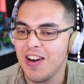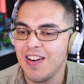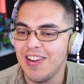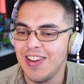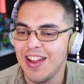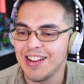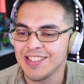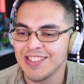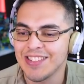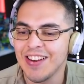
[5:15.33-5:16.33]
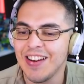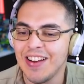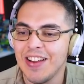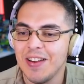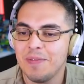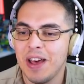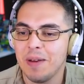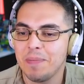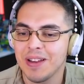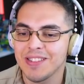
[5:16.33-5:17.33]
olha só!
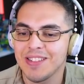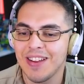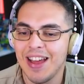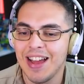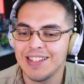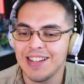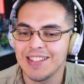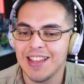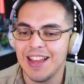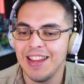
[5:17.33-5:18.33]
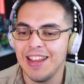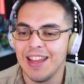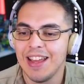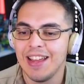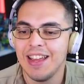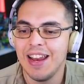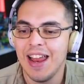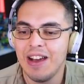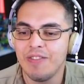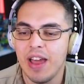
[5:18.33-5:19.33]
Para personagens aí, e
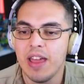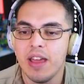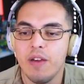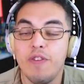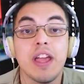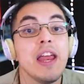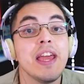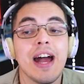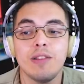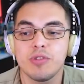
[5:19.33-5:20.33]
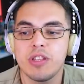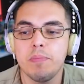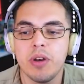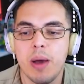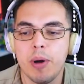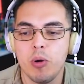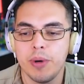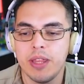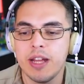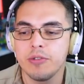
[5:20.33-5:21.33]
lá vai. E fiquem ligados sempre na
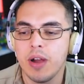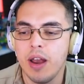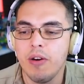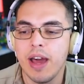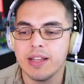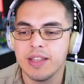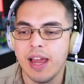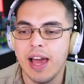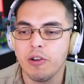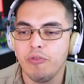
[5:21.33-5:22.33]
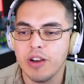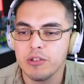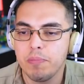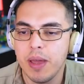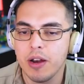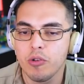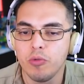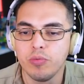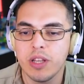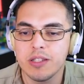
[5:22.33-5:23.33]
comunidade do canal, caras, que é lá que eu faço
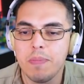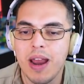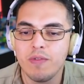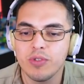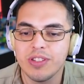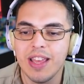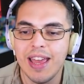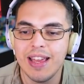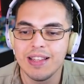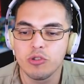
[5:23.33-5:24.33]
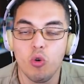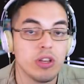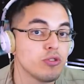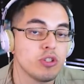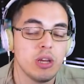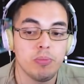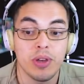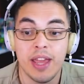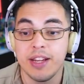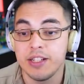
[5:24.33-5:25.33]
perguntas para vocês. Coisas do tipo,
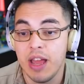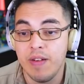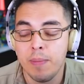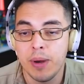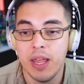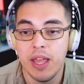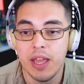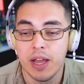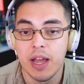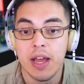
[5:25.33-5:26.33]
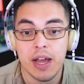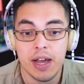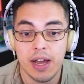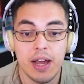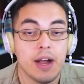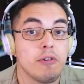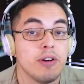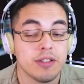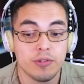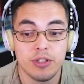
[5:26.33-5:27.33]
quem a gente deve abrir, uh,
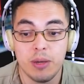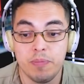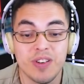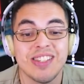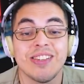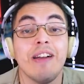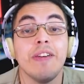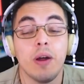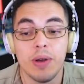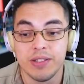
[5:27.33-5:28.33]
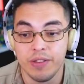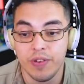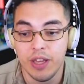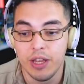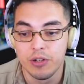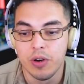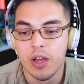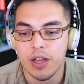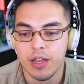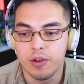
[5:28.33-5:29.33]
coisas do tipo, vocês já viram esse vídeo,
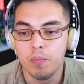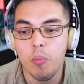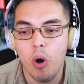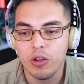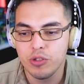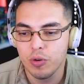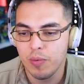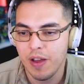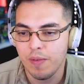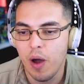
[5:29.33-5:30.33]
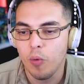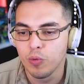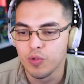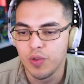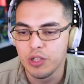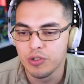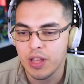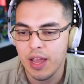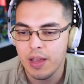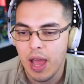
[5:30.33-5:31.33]
e mostro uh, alguns vídeos,
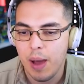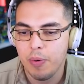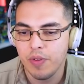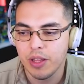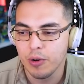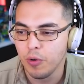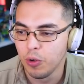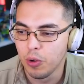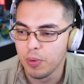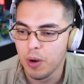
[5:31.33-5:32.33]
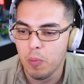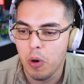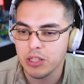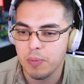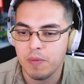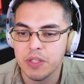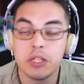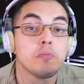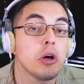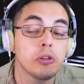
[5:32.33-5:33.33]
né? Aproveitando que o YouTube não mostra para
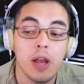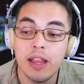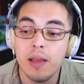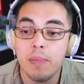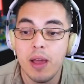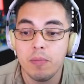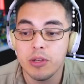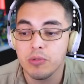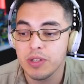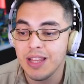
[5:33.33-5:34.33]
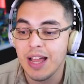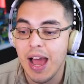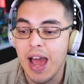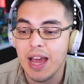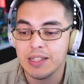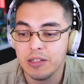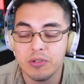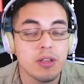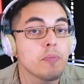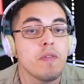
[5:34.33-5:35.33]
vocês, boto lá também algumas coisas legais. E
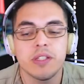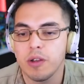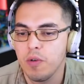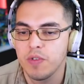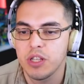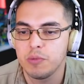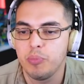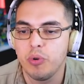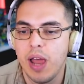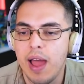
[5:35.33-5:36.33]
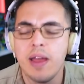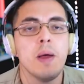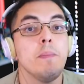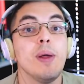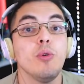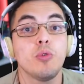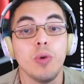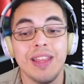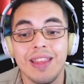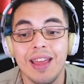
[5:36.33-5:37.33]
tô sempre conversando com vocês por lá, pelo
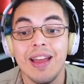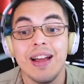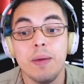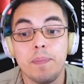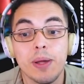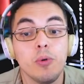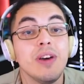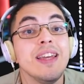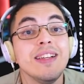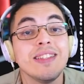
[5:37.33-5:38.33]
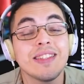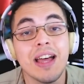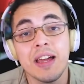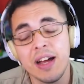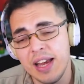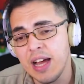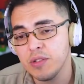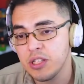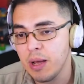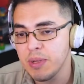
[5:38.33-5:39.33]
Twitter e pelo Instagram.
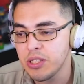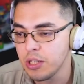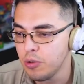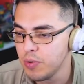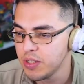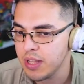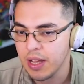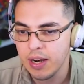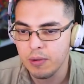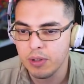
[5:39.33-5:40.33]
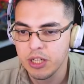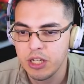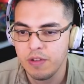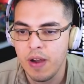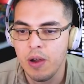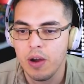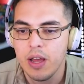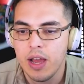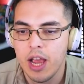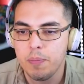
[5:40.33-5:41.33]
Aliás, você já me seguiu no Instagram? Enquanto a gente vai, ó,
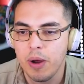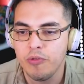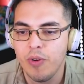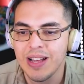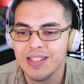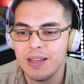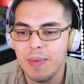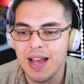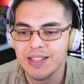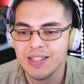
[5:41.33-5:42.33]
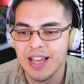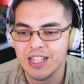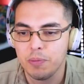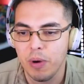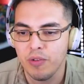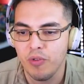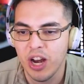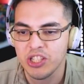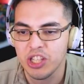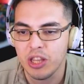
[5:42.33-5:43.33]
a gente pode voar assim, mas a gente pode
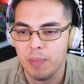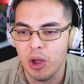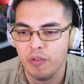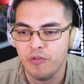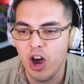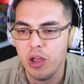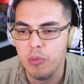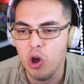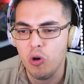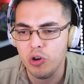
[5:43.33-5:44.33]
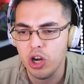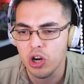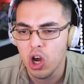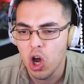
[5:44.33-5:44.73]
voar assim também, ó. Vai, Mione!